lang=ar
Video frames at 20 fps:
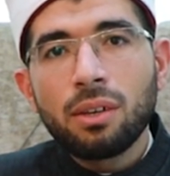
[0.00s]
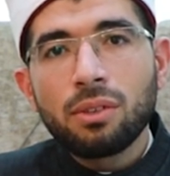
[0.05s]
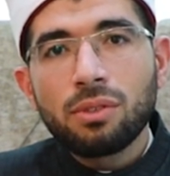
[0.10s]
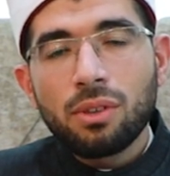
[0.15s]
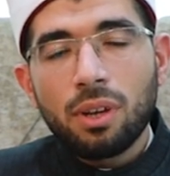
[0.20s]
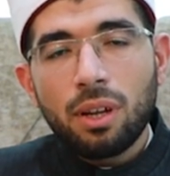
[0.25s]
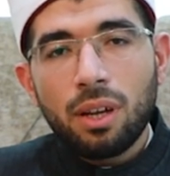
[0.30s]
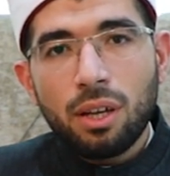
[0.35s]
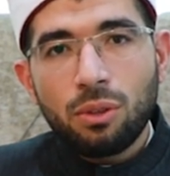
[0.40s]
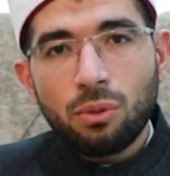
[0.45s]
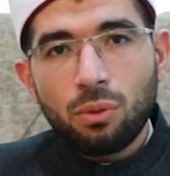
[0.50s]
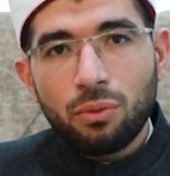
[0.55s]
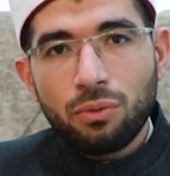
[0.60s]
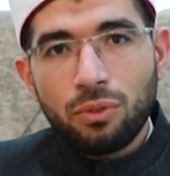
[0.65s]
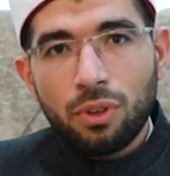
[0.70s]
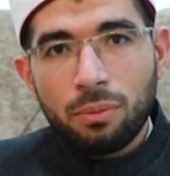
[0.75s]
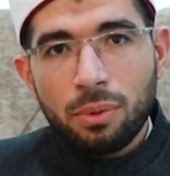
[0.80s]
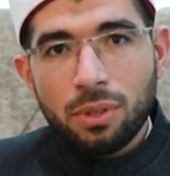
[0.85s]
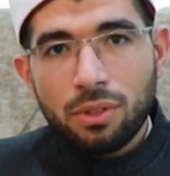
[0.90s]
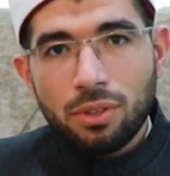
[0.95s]
صلاة
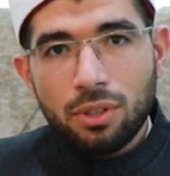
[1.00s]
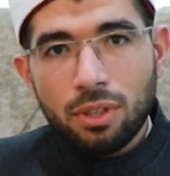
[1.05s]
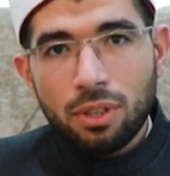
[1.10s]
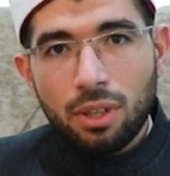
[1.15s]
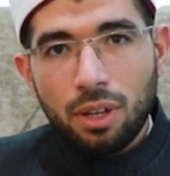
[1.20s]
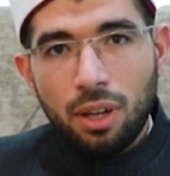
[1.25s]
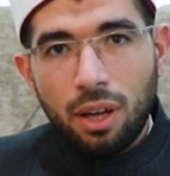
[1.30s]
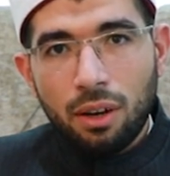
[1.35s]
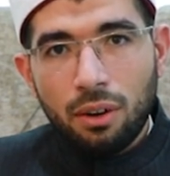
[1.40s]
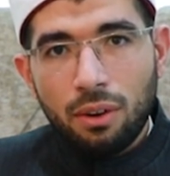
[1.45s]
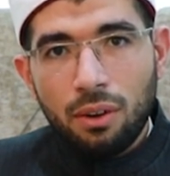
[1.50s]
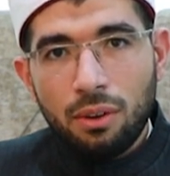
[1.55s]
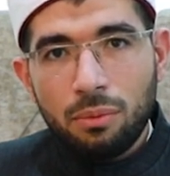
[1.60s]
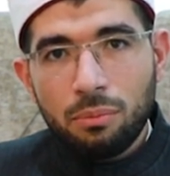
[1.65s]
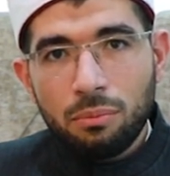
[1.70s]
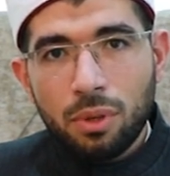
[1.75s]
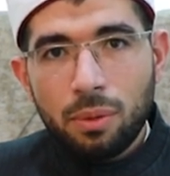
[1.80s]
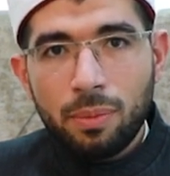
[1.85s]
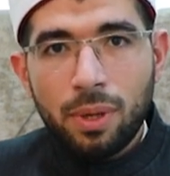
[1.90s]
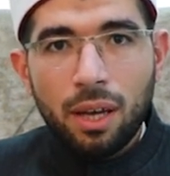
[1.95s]
في المسجد
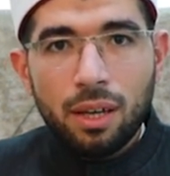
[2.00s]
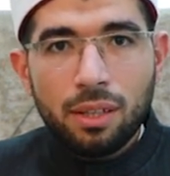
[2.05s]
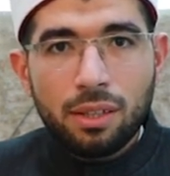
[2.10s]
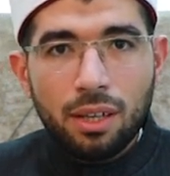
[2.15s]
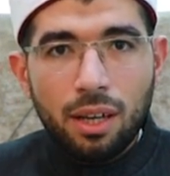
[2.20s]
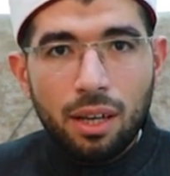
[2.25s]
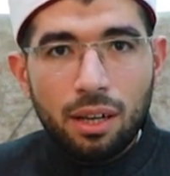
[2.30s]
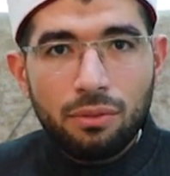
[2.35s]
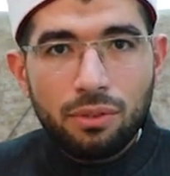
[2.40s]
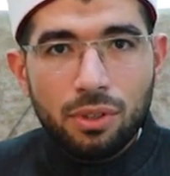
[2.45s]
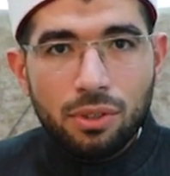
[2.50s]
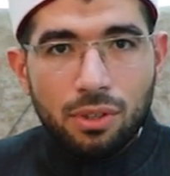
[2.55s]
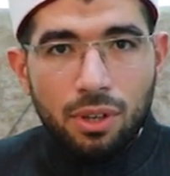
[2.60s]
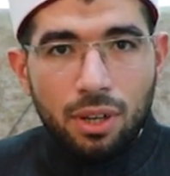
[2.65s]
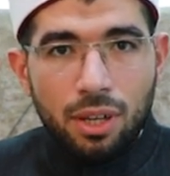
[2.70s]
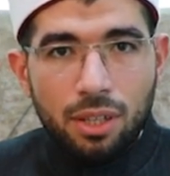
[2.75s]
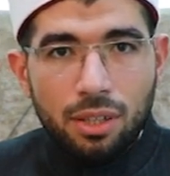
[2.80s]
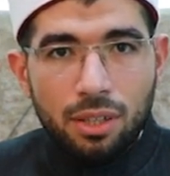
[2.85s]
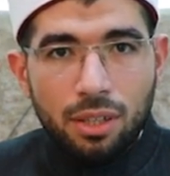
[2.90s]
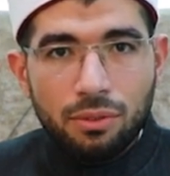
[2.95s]
الحرام بمئة ألف
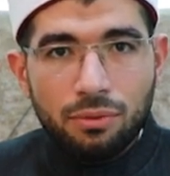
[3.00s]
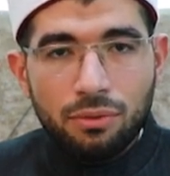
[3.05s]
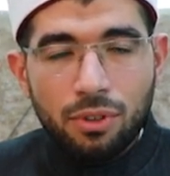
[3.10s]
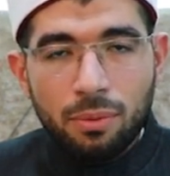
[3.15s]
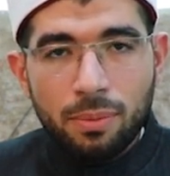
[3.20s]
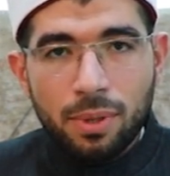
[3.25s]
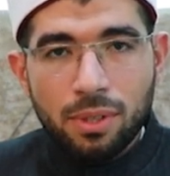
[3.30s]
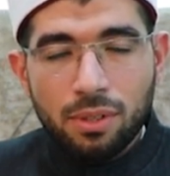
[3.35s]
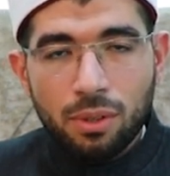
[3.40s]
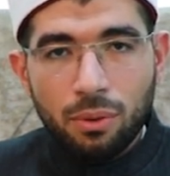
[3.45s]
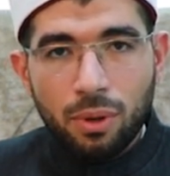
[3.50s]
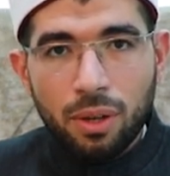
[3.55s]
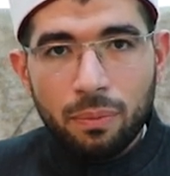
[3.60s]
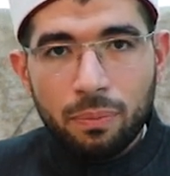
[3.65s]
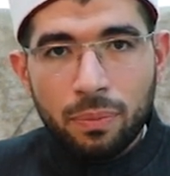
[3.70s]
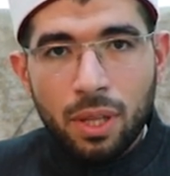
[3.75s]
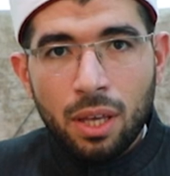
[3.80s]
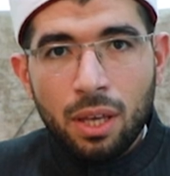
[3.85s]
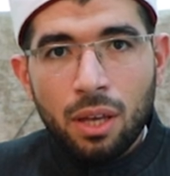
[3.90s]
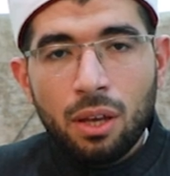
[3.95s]
صلاة فيما سواه
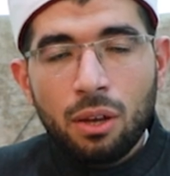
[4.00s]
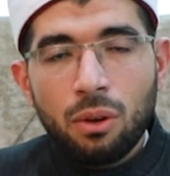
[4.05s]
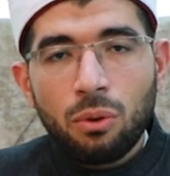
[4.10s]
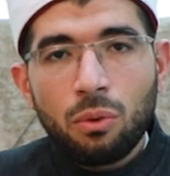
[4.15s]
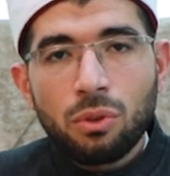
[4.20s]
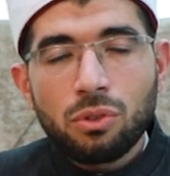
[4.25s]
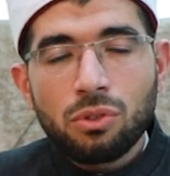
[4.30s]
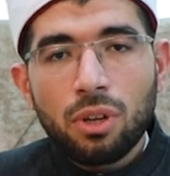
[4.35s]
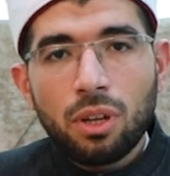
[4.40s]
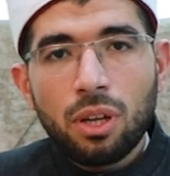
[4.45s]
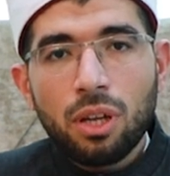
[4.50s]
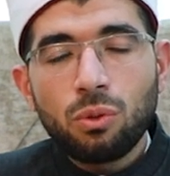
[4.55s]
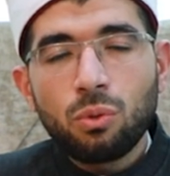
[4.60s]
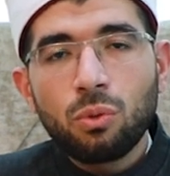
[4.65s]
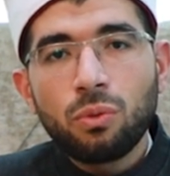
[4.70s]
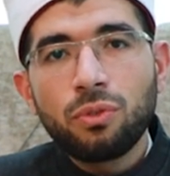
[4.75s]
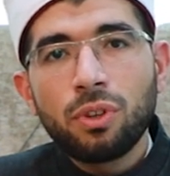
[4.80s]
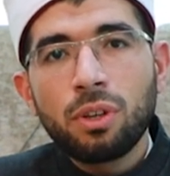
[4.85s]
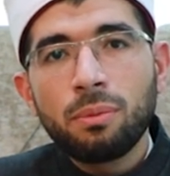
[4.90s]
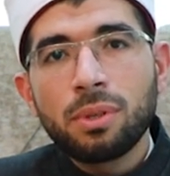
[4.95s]
وصلاة
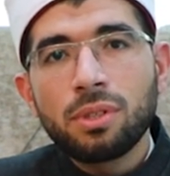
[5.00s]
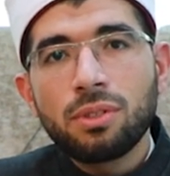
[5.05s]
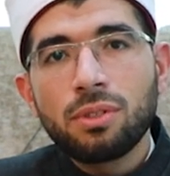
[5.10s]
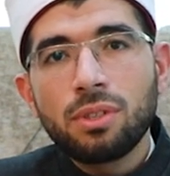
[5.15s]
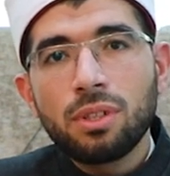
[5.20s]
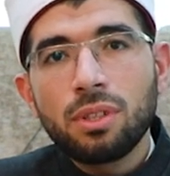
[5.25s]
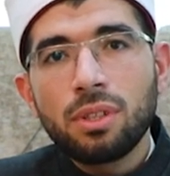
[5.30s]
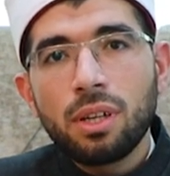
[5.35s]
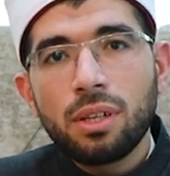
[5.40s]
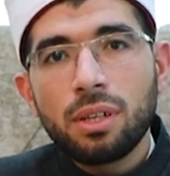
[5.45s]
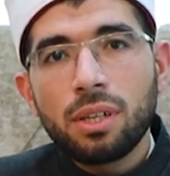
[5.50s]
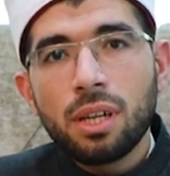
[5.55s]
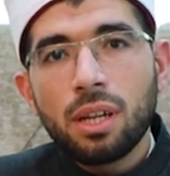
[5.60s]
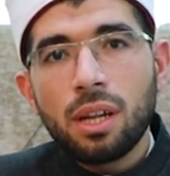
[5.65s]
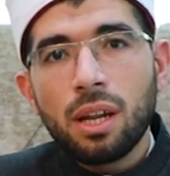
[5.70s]
في المسجد